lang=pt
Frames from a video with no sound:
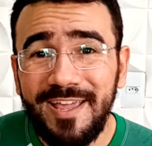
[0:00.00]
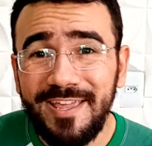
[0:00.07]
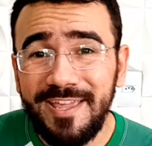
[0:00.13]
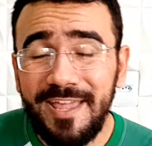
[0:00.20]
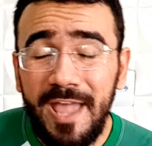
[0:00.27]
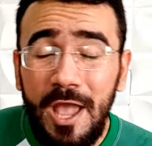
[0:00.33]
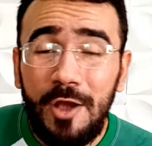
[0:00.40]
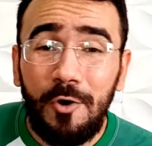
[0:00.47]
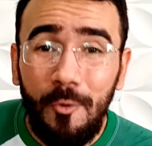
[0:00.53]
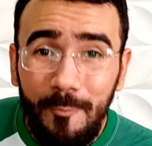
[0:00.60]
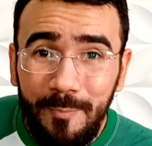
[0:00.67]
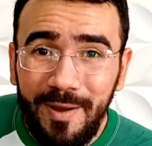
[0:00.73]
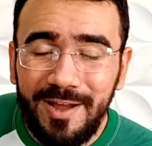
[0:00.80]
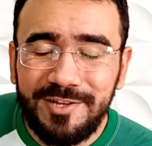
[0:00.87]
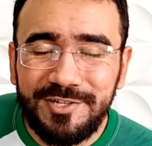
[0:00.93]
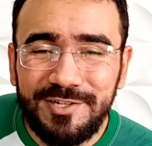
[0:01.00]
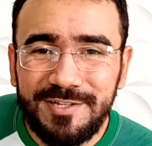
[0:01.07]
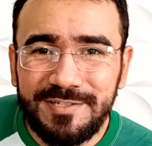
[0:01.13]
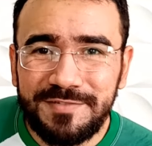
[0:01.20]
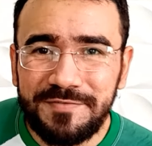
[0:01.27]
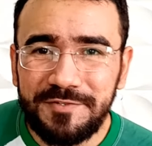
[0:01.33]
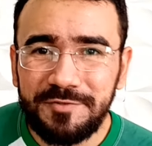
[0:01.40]
e compartilhe
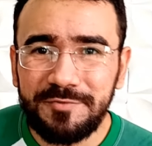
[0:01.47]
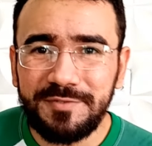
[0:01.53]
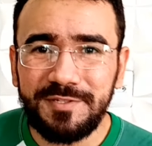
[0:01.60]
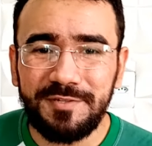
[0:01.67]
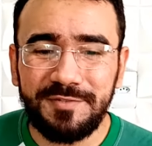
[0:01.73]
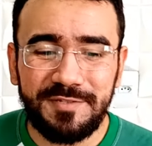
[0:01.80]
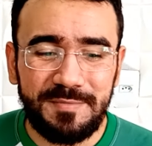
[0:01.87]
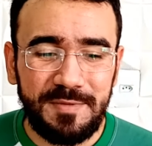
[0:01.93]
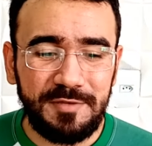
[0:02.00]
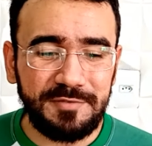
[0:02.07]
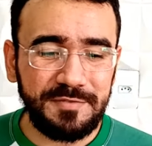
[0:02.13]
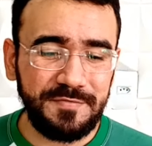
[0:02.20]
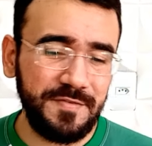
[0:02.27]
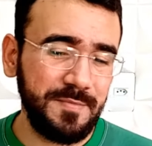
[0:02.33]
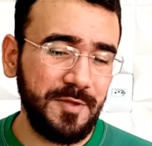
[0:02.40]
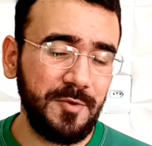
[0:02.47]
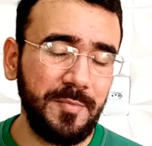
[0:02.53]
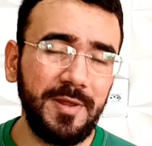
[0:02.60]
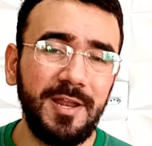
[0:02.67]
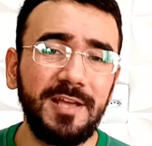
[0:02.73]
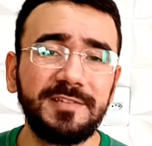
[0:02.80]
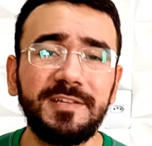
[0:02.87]
esse vídeo com seus amigos enfermeiros,
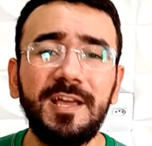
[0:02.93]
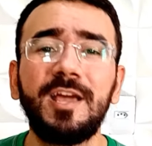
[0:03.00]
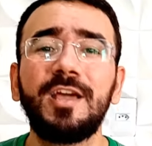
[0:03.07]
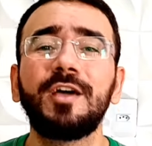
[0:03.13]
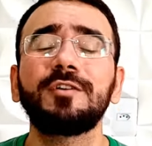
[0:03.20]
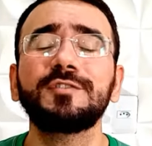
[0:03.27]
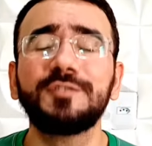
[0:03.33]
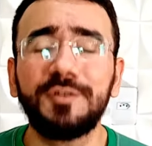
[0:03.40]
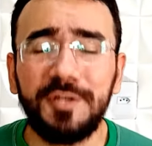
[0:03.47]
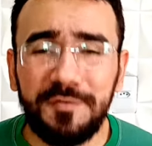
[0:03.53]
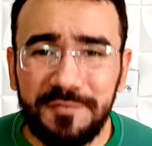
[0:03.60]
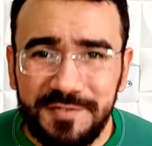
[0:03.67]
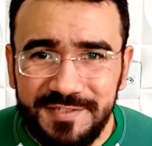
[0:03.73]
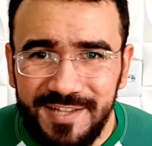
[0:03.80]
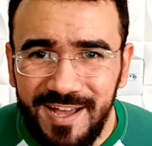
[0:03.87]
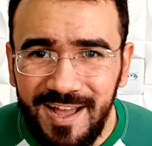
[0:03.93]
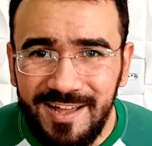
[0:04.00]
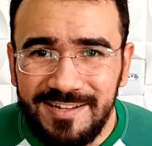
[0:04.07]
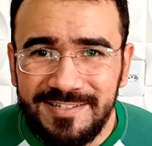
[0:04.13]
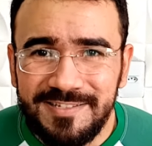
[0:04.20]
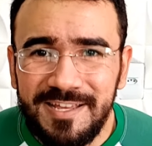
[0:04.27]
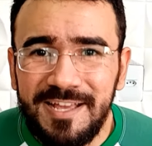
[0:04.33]
beleza? Eu sou Rivo
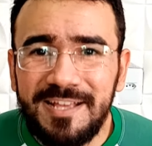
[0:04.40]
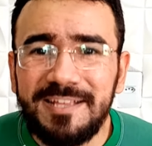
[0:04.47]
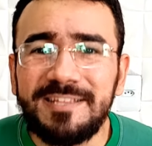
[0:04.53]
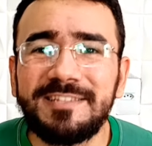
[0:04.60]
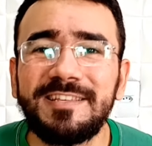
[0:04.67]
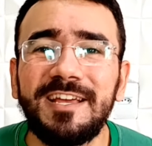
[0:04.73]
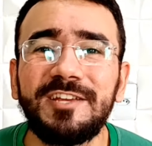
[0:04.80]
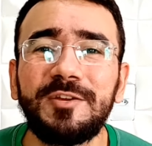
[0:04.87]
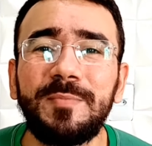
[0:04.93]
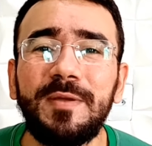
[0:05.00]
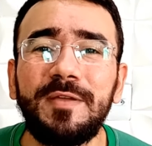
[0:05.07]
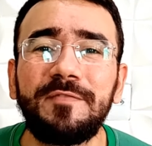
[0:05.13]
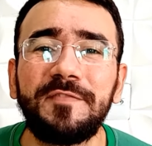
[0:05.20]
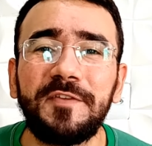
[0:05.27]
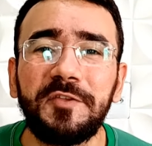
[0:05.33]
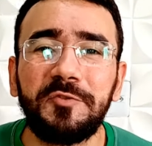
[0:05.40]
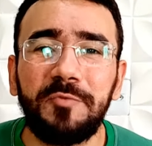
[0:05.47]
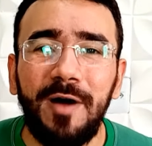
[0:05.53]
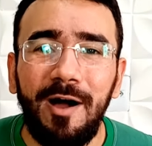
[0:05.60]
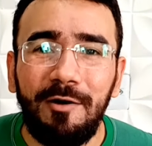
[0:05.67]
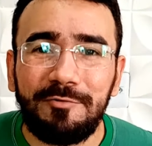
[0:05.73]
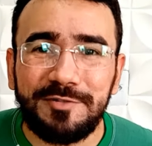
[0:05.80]
Salles Seja bem-vindo
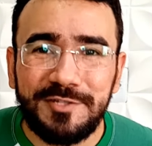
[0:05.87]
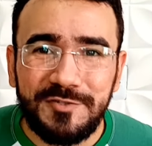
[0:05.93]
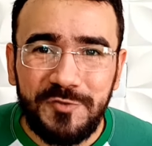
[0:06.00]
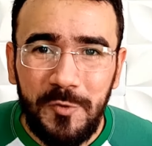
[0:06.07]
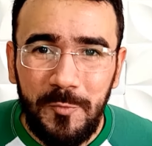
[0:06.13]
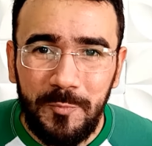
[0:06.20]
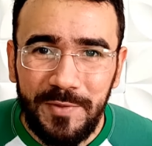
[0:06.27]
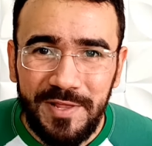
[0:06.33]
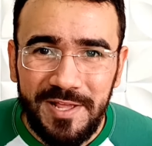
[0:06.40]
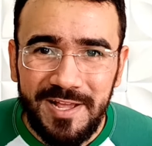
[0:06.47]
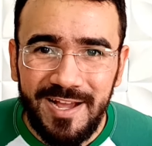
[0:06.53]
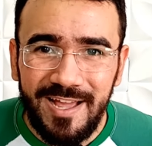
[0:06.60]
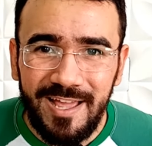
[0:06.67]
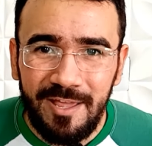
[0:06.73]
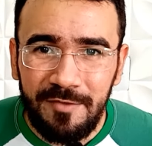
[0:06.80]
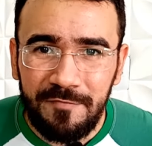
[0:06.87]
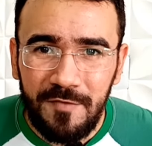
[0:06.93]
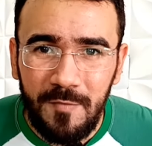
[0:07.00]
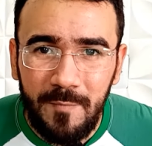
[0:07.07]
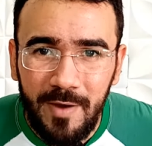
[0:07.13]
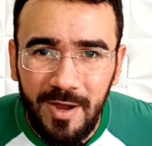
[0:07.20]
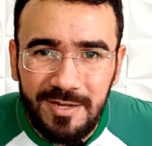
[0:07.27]
ao Descomplica
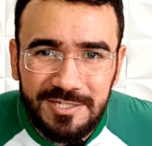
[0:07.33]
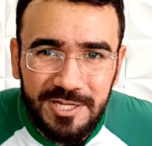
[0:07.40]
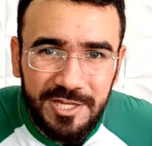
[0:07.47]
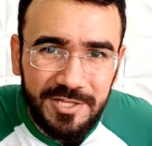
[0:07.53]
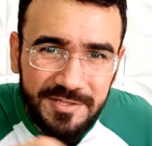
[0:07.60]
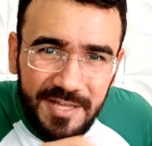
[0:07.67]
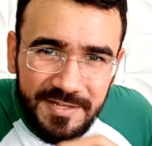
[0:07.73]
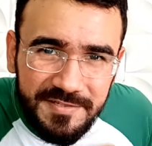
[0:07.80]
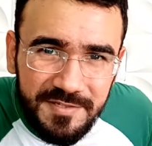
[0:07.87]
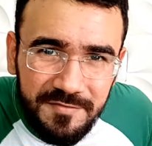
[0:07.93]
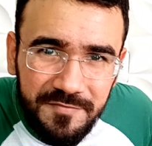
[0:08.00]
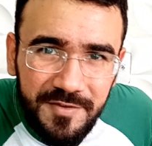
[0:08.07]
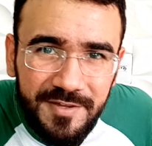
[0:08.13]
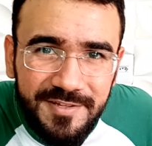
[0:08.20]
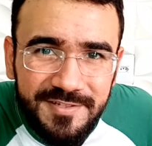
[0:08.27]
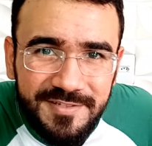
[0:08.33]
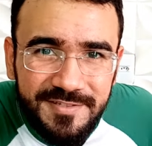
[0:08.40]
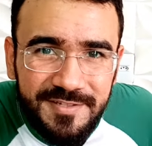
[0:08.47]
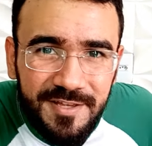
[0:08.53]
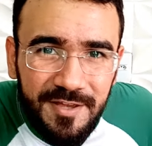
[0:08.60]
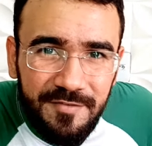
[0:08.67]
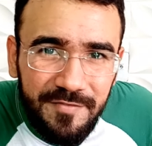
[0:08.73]
Enfermagem. Dessa
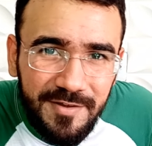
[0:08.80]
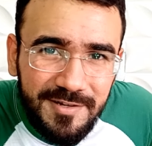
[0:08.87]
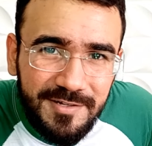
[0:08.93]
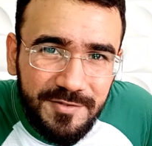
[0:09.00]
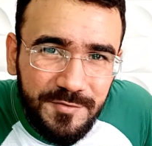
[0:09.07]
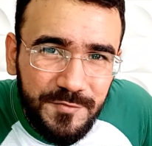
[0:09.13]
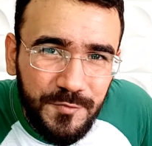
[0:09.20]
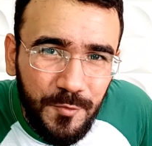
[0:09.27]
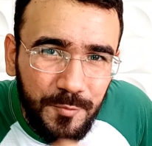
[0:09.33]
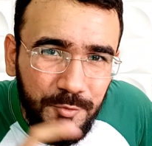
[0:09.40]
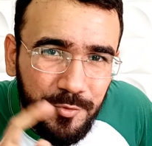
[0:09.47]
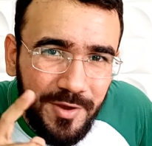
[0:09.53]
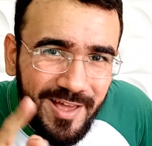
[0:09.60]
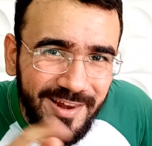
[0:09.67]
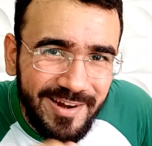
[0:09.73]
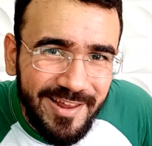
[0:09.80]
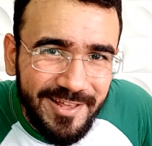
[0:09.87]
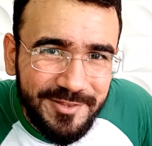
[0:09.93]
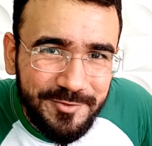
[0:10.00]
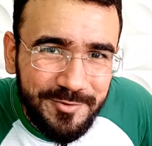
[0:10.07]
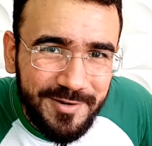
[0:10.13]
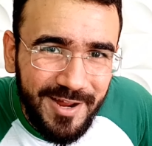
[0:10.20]
vez falando sobre o
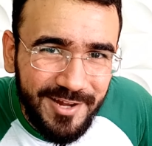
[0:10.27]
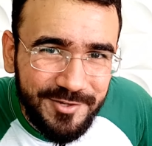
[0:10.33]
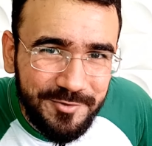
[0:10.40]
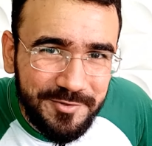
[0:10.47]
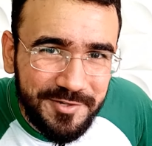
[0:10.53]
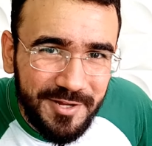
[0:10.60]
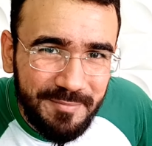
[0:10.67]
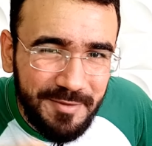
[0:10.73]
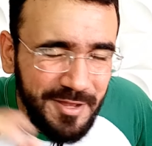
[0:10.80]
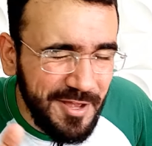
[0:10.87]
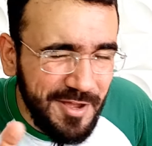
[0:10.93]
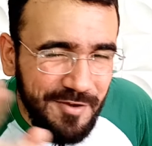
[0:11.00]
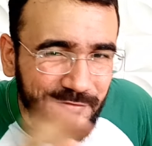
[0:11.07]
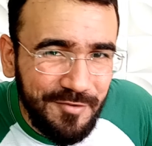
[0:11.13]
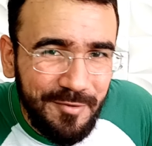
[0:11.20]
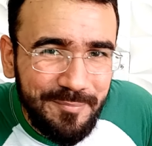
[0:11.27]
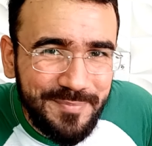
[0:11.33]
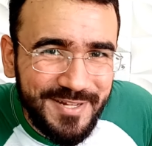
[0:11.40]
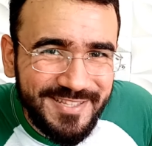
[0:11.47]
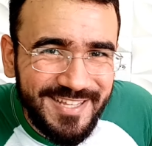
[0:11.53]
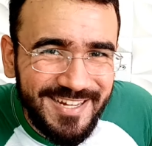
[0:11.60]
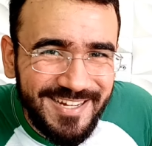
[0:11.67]
eletrocardiograma. Vamos
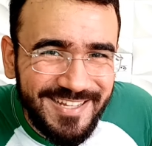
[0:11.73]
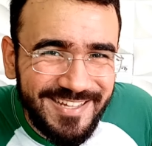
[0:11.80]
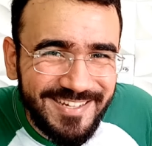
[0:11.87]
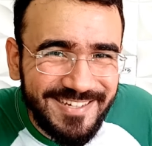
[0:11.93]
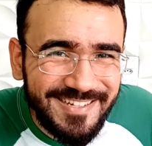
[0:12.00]
para a telinha.